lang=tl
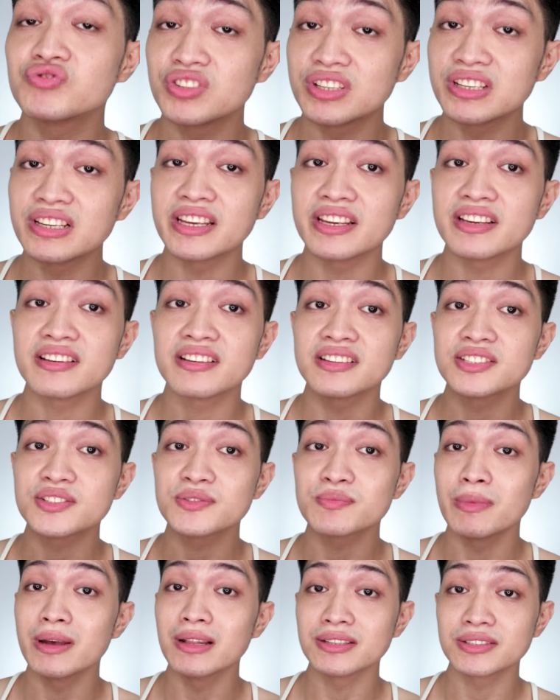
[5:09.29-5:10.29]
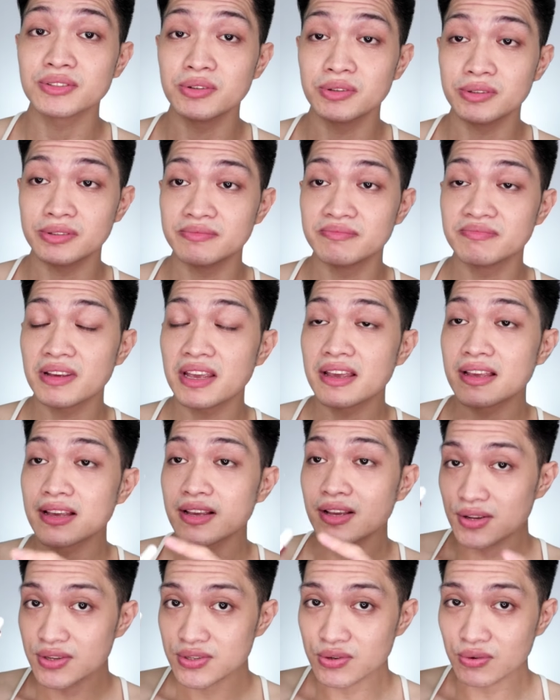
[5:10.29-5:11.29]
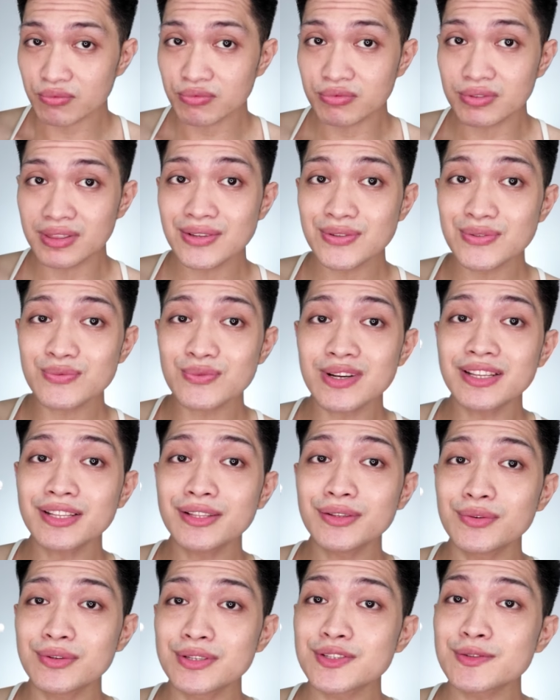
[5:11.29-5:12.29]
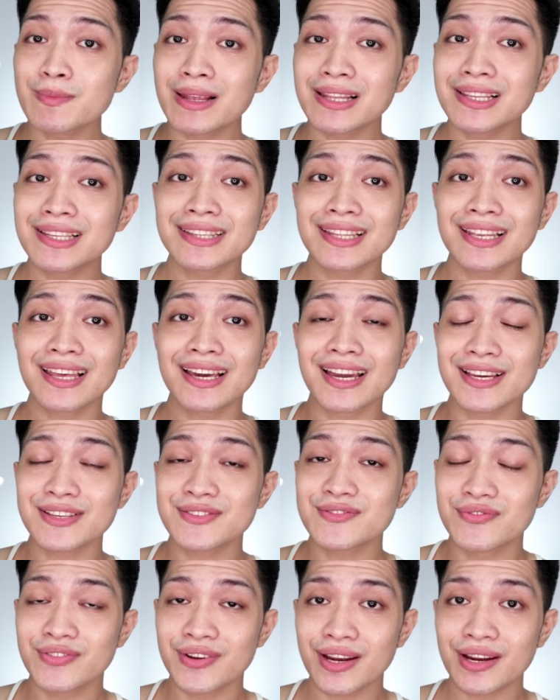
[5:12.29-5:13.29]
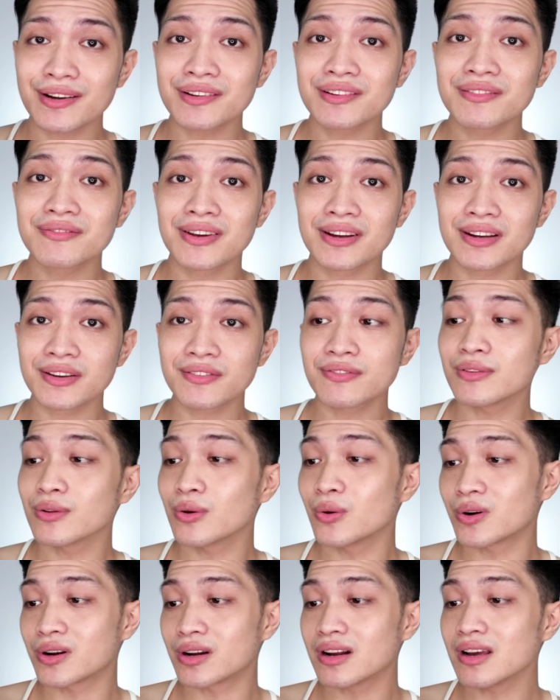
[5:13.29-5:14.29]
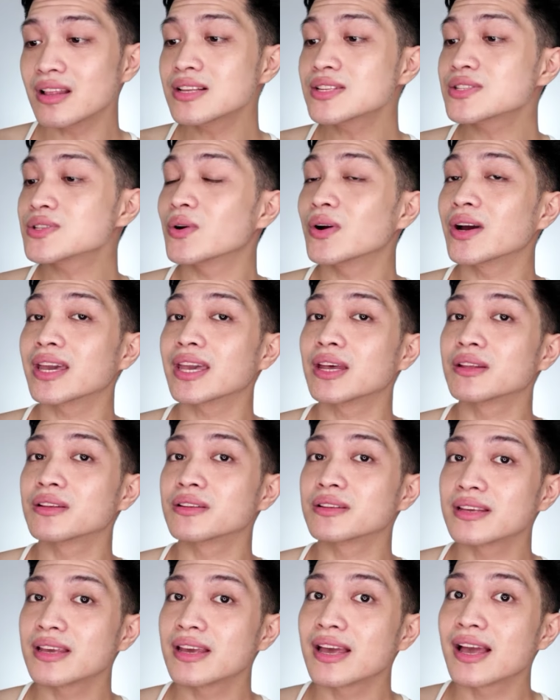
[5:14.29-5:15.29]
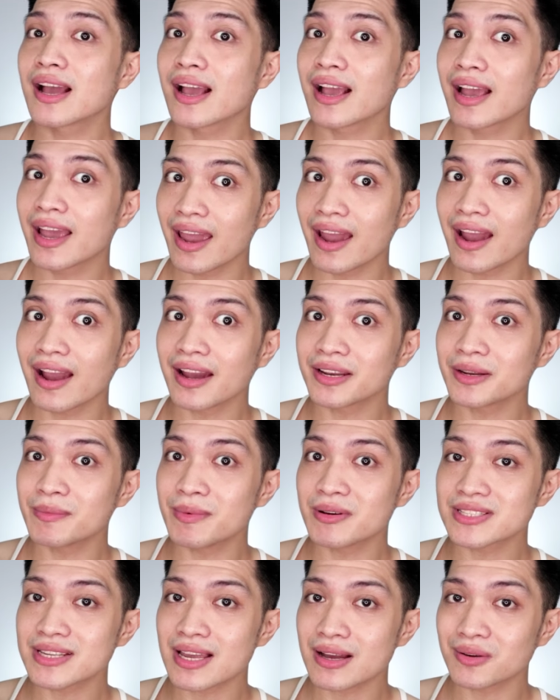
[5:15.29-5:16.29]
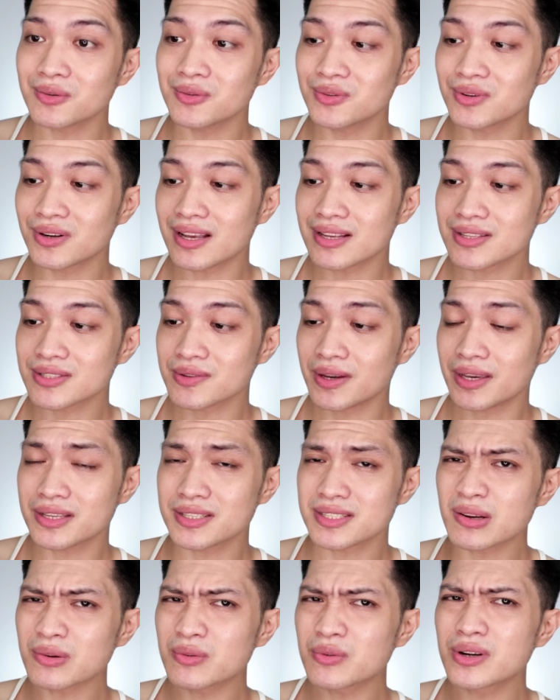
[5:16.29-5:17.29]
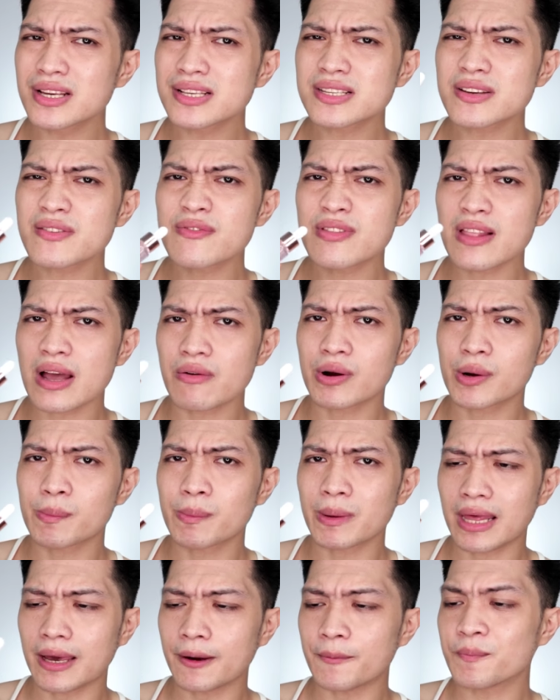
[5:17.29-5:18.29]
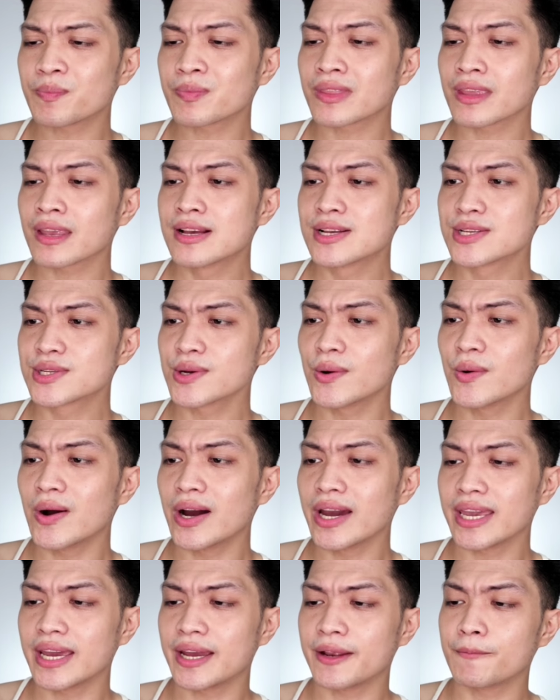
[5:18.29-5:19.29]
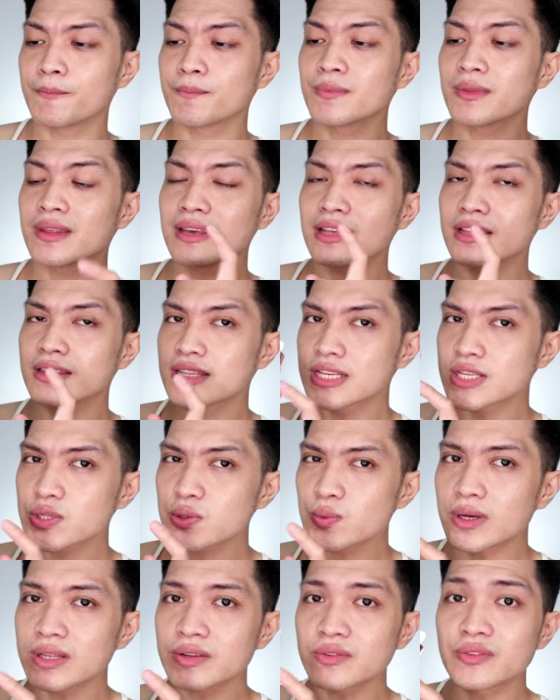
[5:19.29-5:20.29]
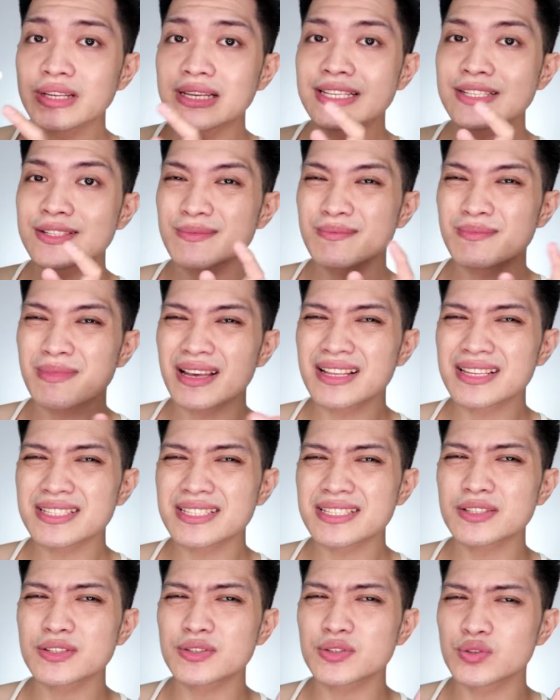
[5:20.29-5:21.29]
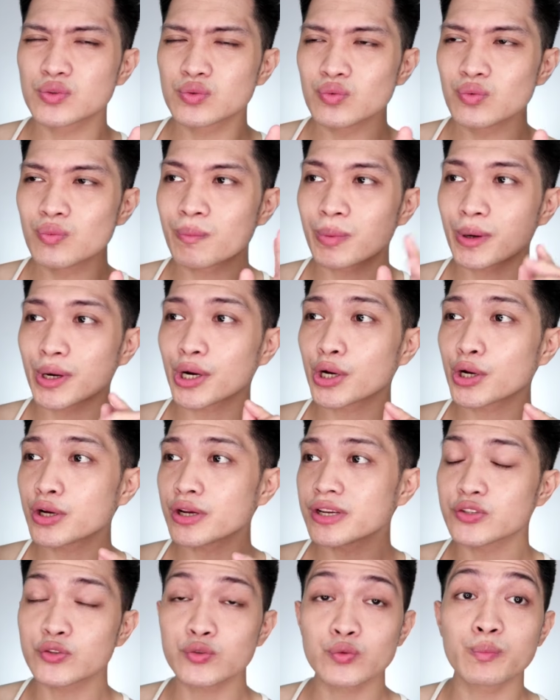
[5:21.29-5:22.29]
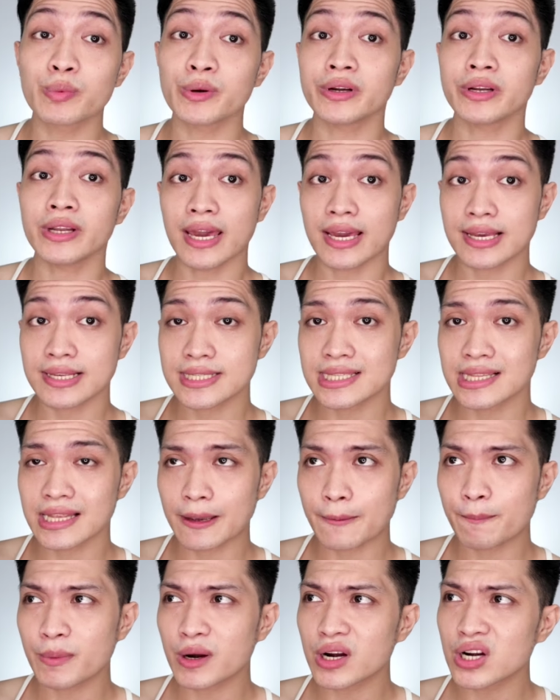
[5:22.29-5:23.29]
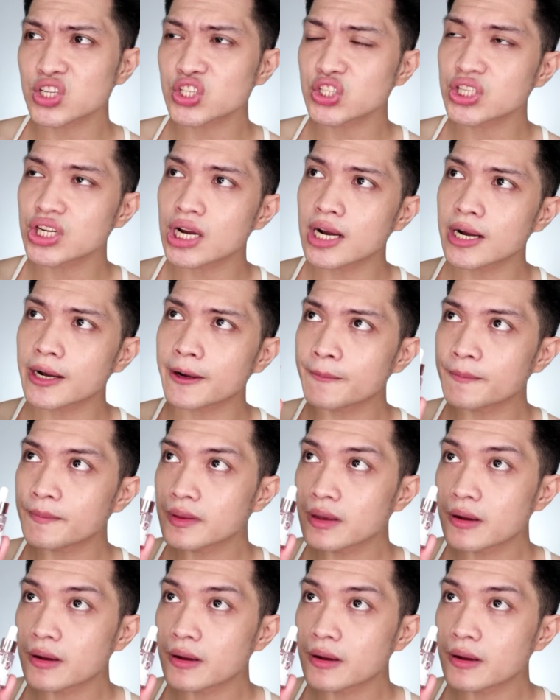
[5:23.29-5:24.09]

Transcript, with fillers: really smells good. So this one, yung smell niya talaga is very, very floral. So ayan, kaya nga 'di ba sakura. So ayan, sakura is a flower pala. So ayan, this one really smells super, super nice. Like parang